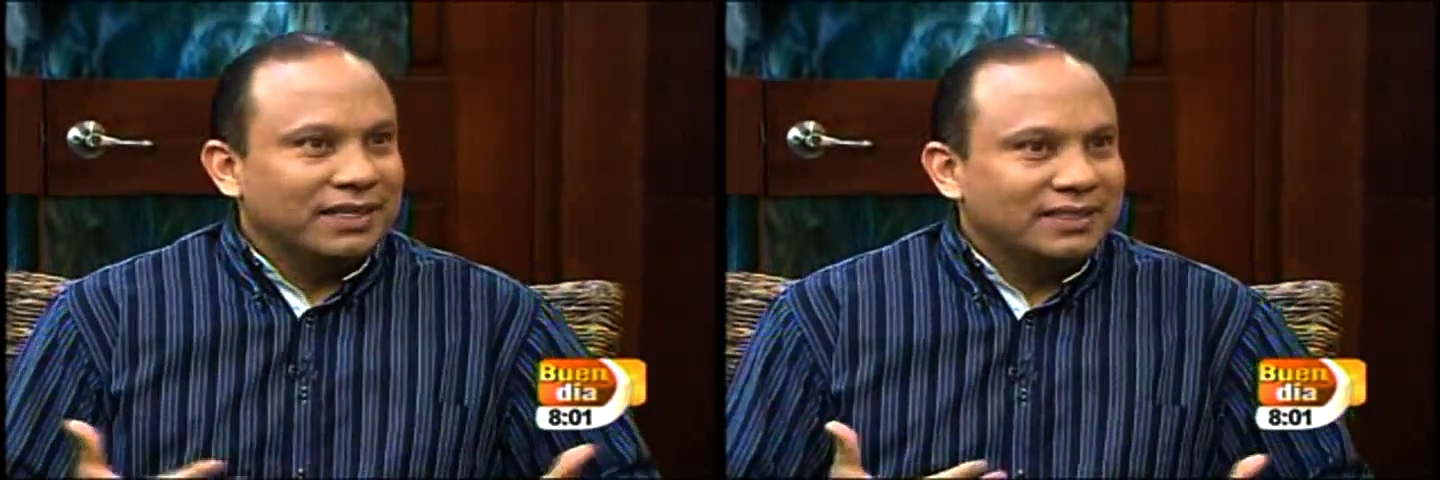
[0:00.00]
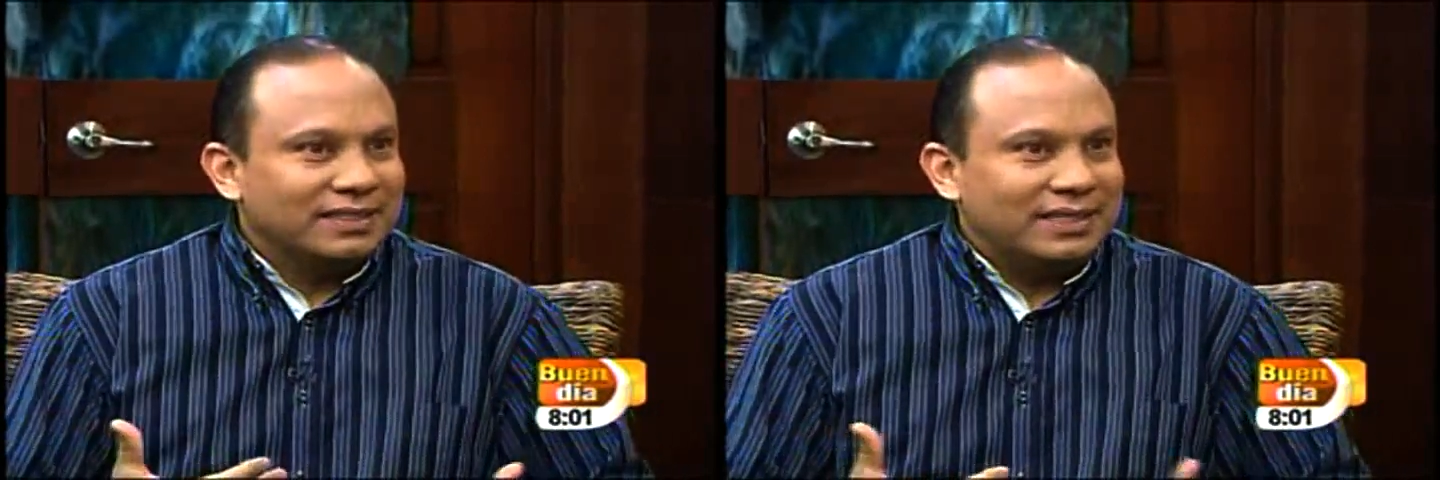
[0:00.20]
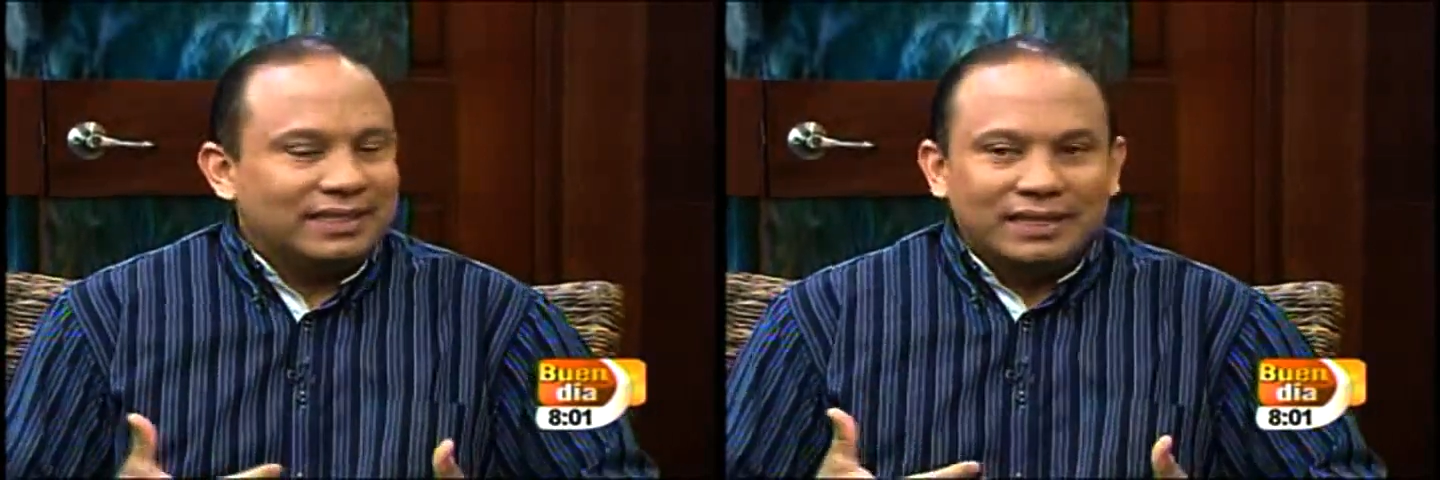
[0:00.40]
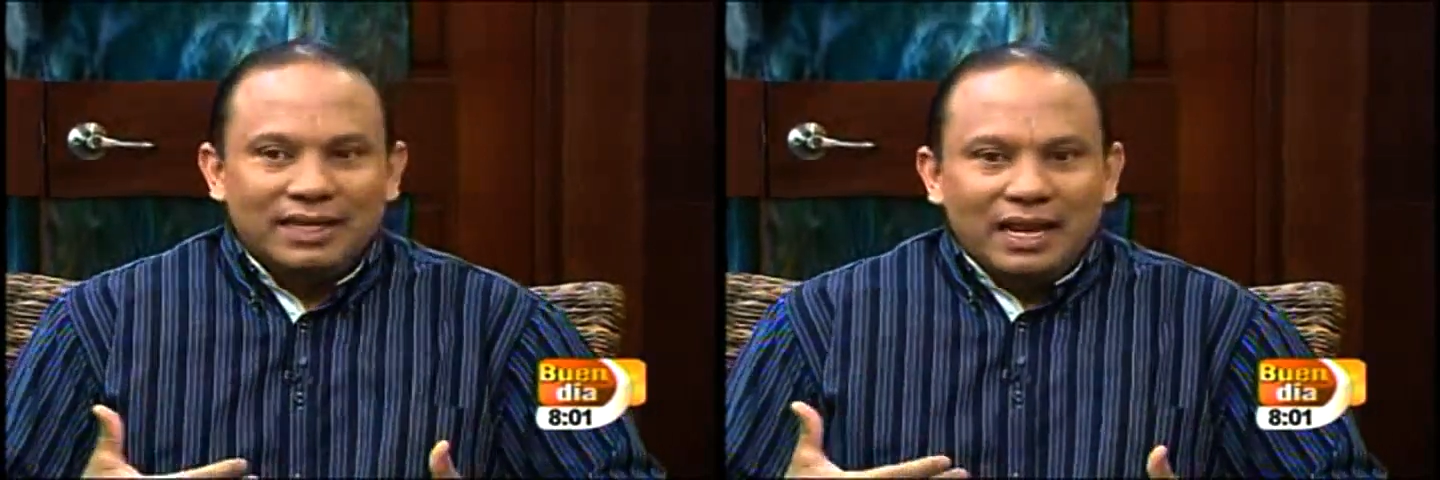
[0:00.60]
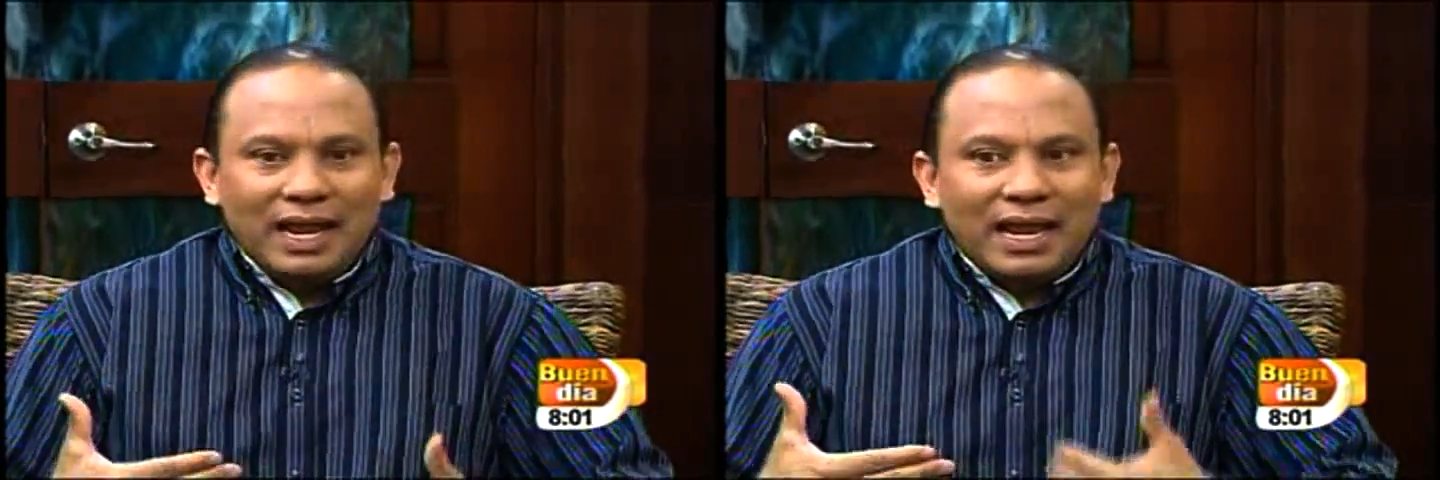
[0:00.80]
Es decir,
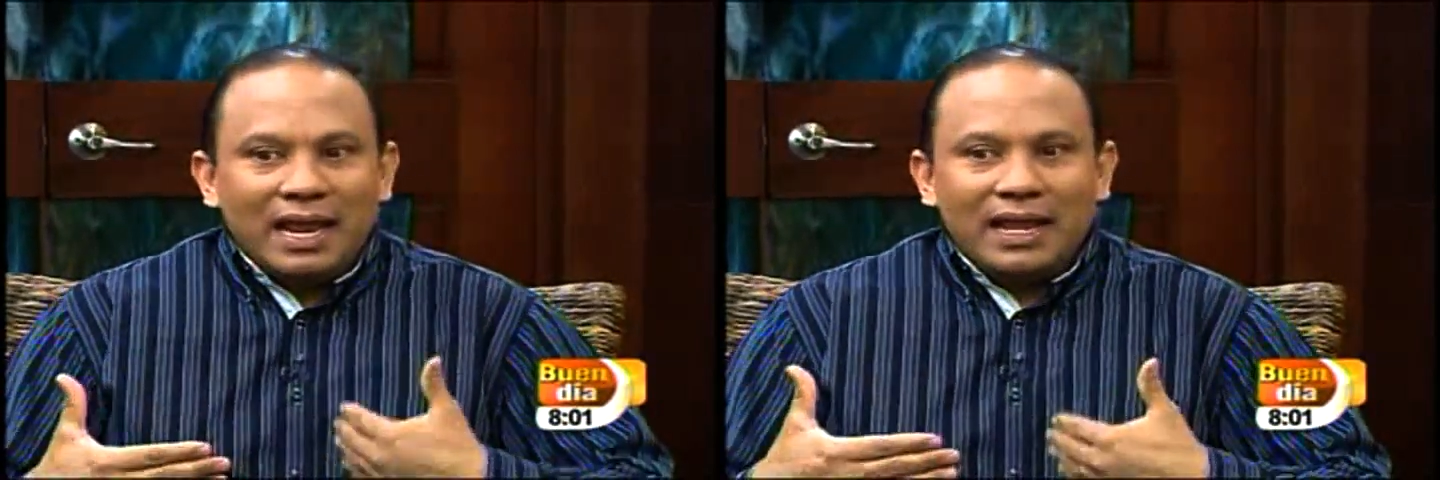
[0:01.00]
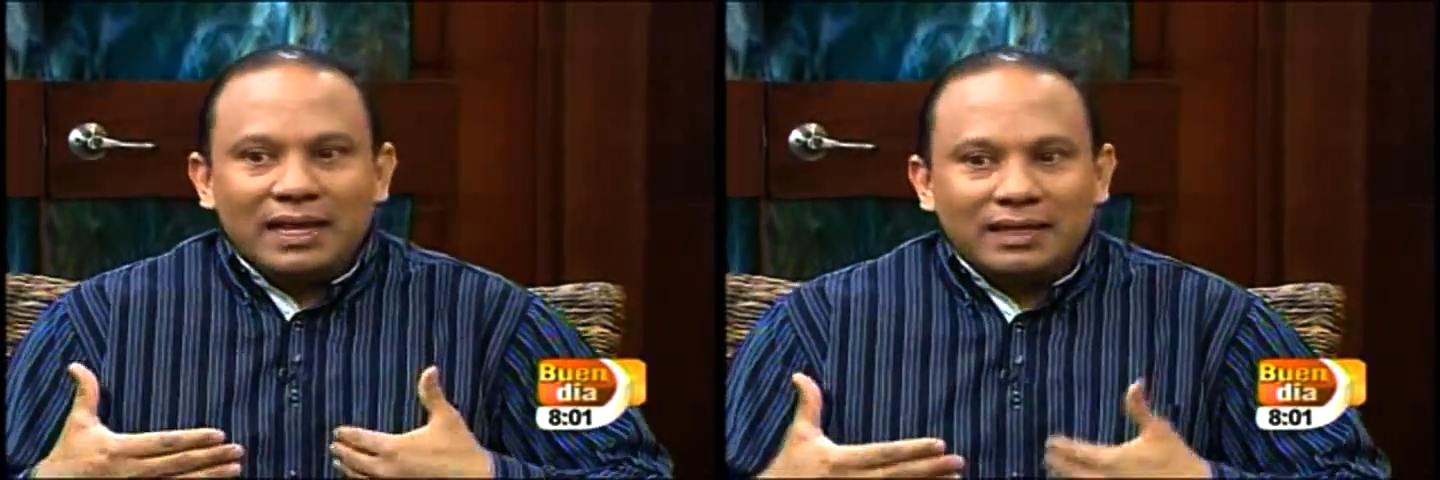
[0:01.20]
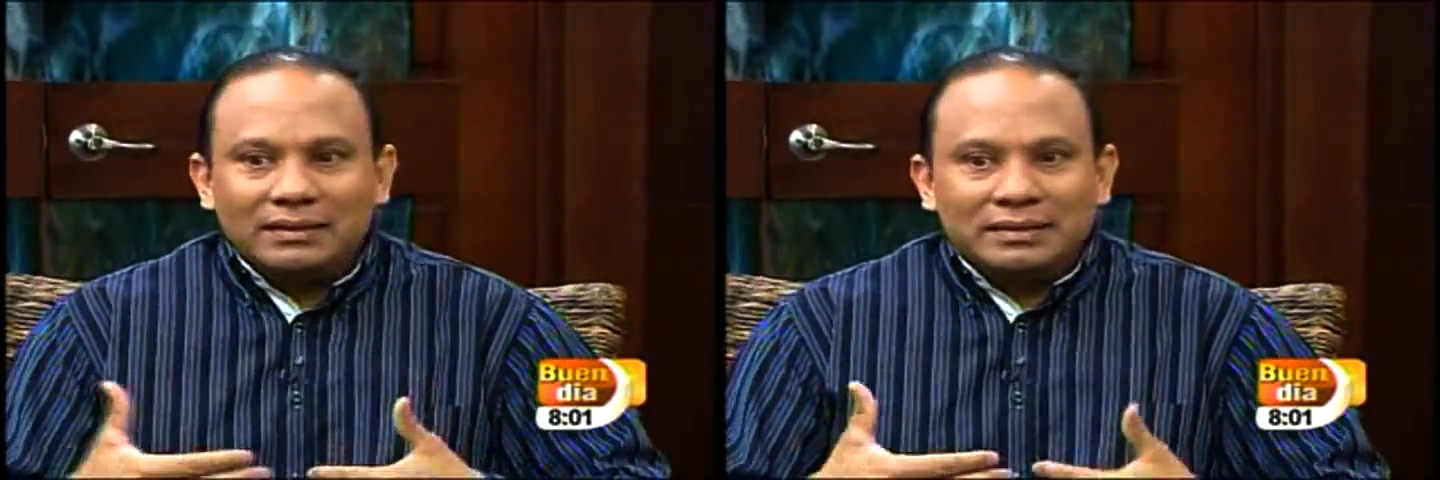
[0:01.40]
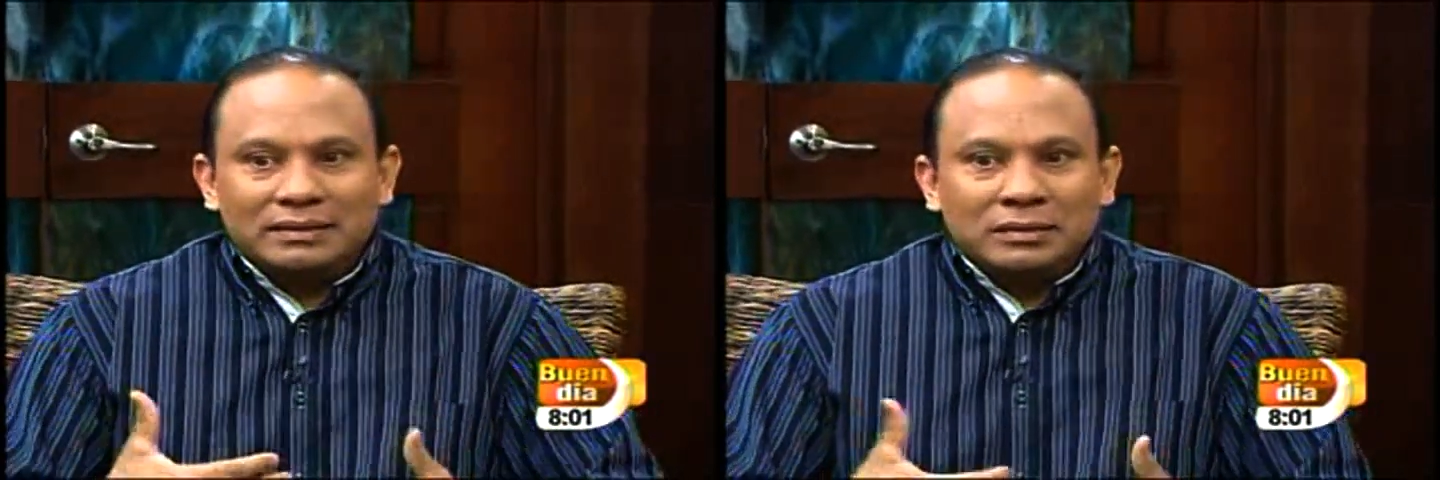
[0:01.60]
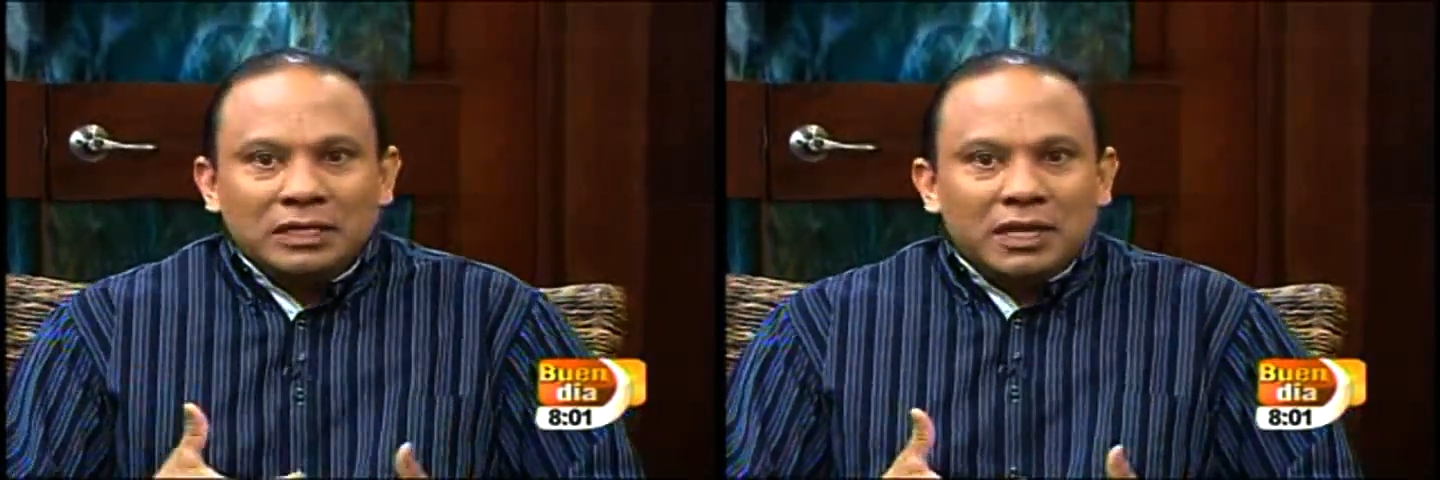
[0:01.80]
eh,
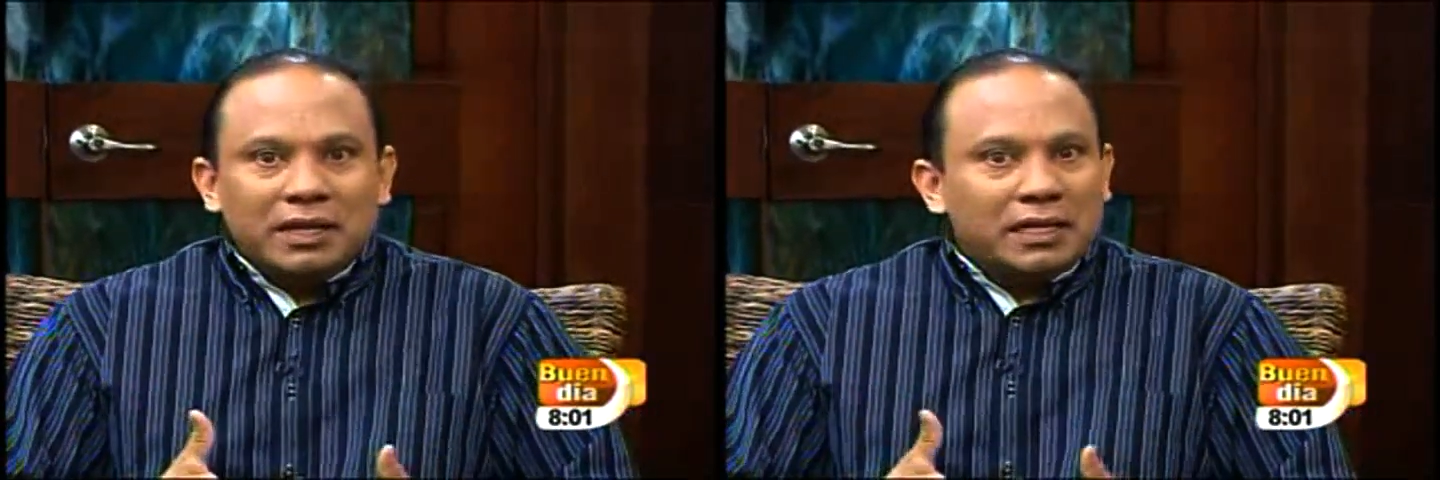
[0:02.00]
eh,